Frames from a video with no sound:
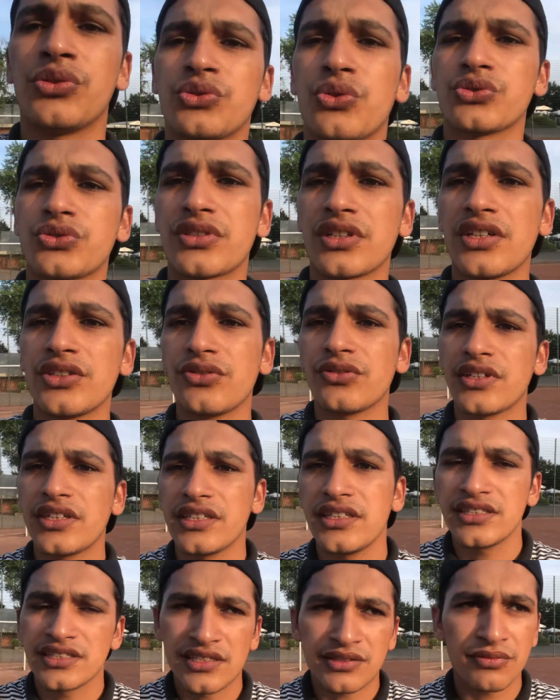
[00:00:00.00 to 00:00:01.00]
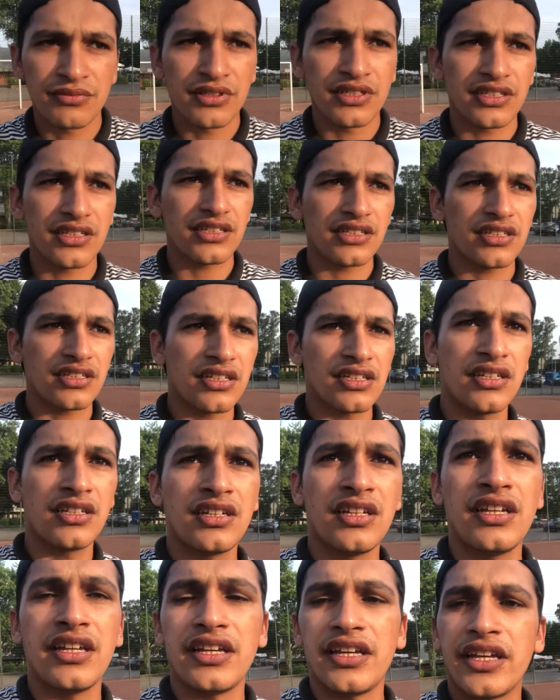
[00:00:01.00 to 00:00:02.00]
दूसरा जो है इसमें
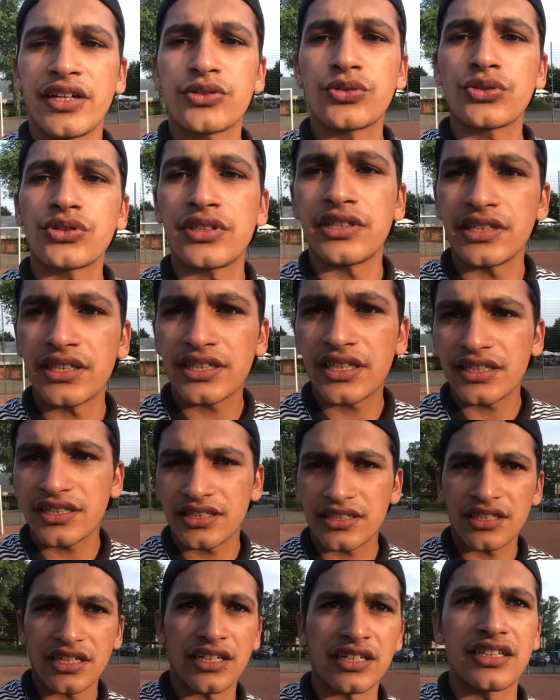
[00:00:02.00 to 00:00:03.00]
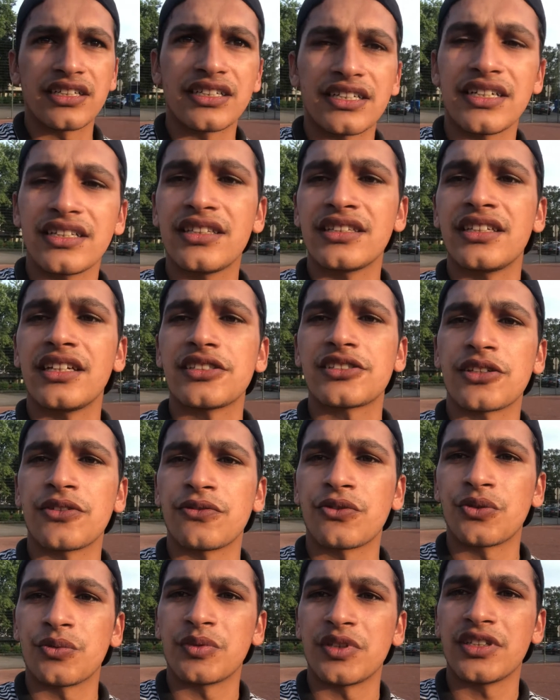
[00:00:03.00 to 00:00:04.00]
103 का टारगेट है दस
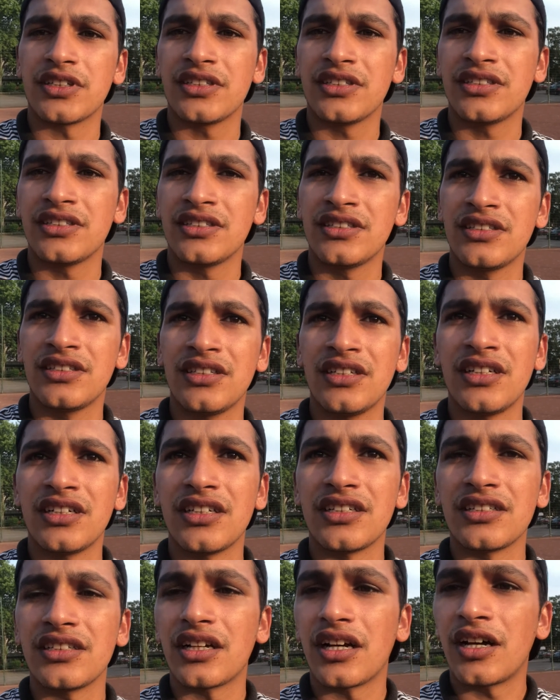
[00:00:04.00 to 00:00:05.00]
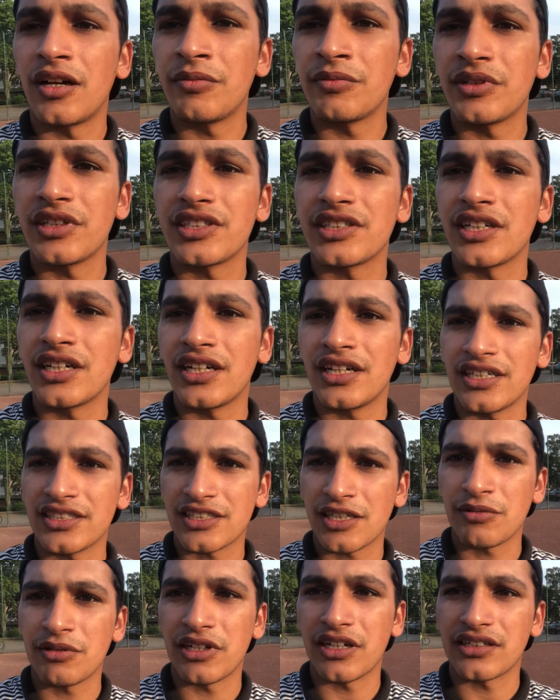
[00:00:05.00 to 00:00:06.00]
ओवरों में हमने अच्छा
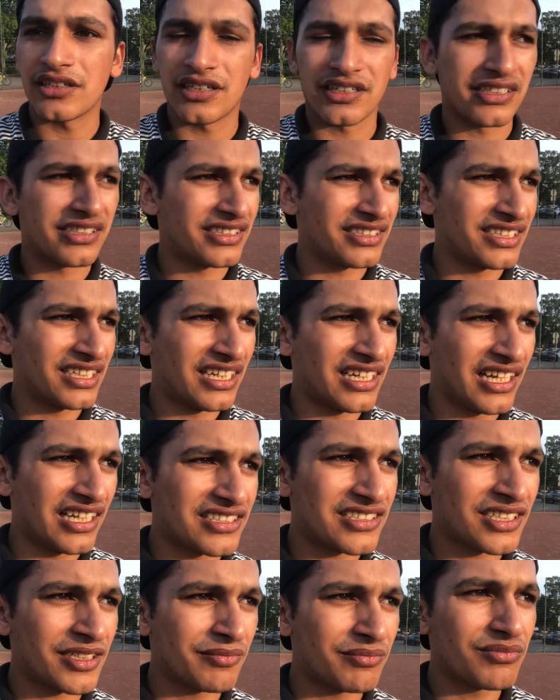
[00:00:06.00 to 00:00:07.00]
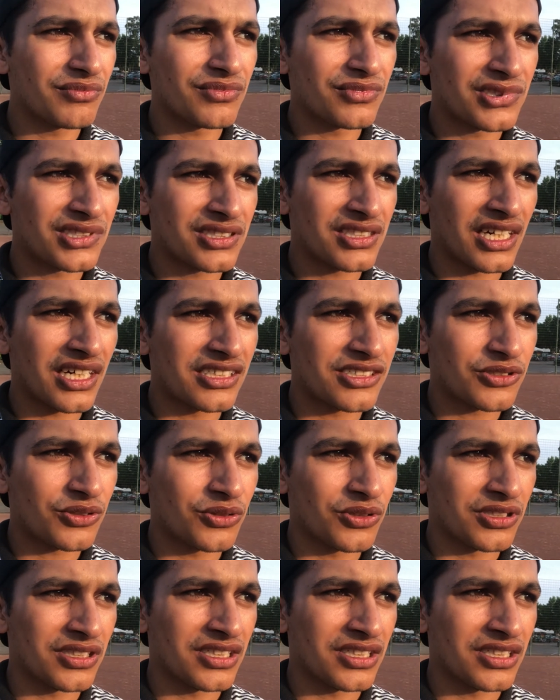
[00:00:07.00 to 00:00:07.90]
खासा बड़ा टारगेट दिया लास्ट टाइम साठ स्कोर